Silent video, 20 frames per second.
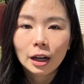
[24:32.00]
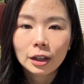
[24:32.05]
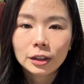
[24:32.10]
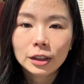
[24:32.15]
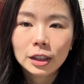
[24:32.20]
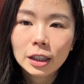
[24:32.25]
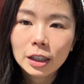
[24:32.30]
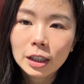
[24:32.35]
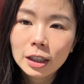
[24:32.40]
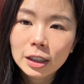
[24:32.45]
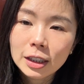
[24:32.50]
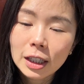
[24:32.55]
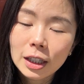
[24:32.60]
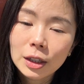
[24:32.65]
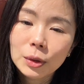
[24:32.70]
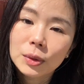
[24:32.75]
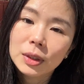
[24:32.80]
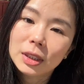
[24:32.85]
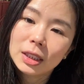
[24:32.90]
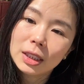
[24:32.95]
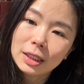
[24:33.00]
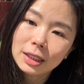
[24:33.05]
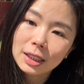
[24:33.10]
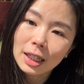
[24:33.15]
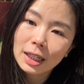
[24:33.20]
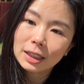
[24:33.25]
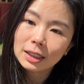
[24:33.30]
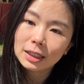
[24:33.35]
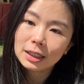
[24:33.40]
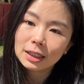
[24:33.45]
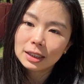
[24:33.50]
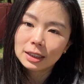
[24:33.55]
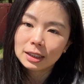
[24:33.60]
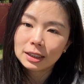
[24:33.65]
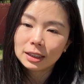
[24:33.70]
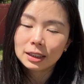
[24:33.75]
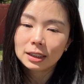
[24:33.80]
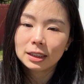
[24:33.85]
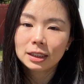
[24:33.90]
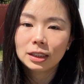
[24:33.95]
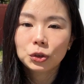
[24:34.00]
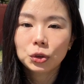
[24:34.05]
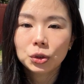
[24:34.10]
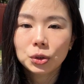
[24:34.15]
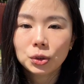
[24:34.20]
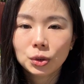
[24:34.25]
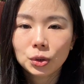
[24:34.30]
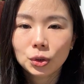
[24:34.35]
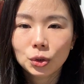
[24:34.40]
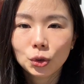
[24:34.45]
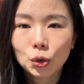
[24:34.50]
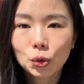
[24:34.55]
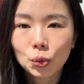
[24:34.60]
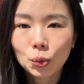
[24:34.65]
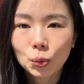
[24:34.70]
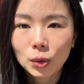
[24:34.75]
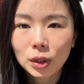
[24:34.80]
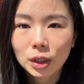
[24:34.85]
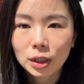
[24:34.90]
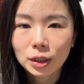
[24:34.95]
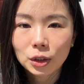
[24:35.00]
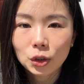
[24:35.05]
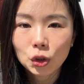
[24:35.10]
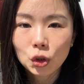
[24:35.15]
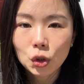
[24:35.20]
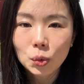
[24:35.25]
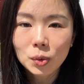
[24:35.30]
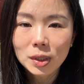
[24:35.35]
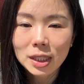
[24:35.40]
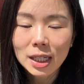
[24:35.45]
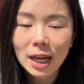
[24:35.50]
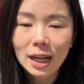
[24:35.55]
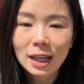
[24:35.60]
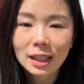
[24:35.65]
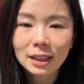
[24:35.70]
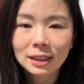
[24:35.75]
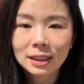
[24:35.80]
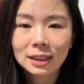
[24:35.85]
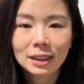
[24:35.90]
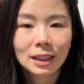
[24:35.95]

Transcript: 好的，那我现在呢，先去煮个中餐，